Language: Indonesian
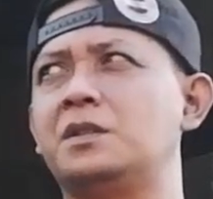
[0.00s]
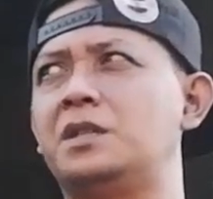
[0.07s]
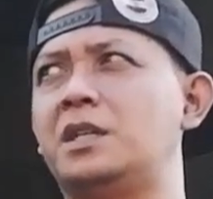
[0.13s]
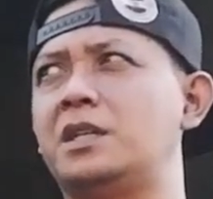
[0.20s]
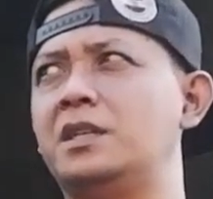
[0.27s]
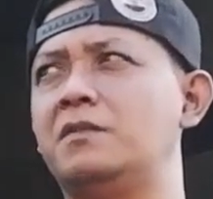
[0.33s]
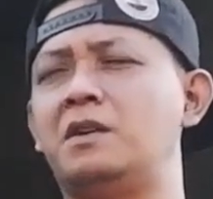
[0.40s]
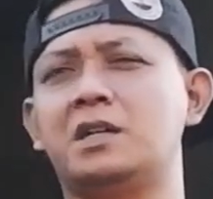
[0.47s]

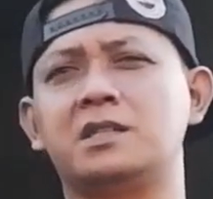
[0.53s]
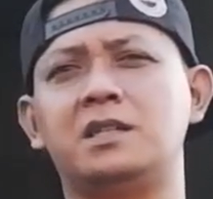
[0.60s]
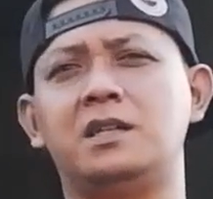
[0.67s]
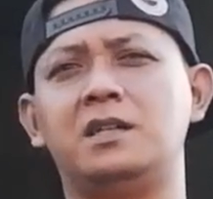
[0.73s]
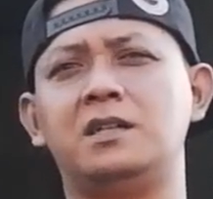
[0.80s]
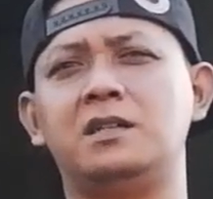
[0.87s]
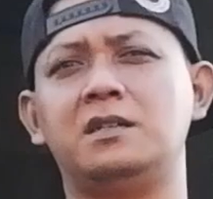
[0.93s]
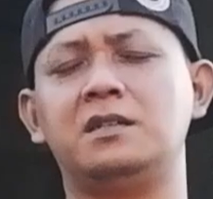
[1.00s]
dari
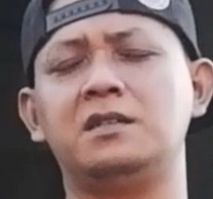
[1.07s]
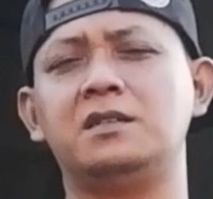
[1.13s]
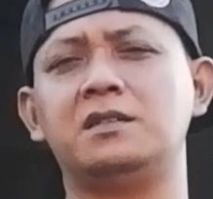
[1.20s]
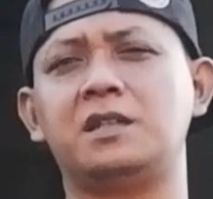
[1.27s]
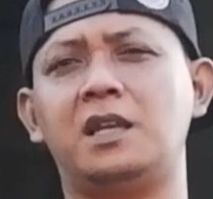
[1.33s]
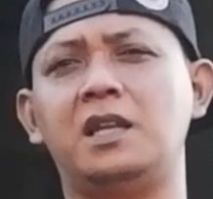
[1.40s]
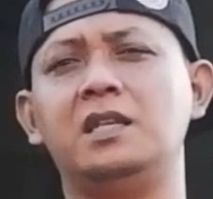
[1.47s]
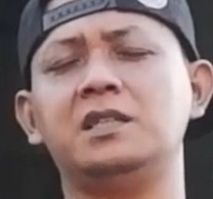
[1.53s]
wangsa
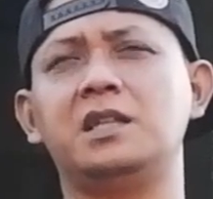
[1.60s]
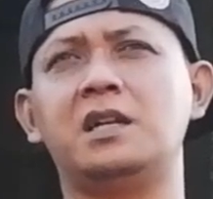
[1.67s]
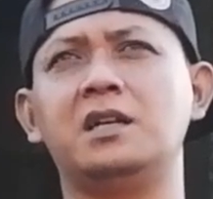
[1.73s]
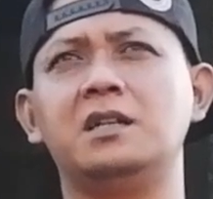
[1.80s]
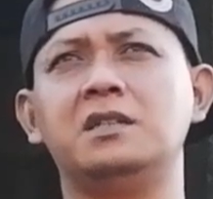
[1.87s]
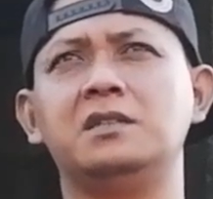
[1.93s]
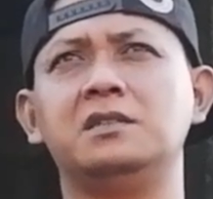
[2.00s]
Sailendra.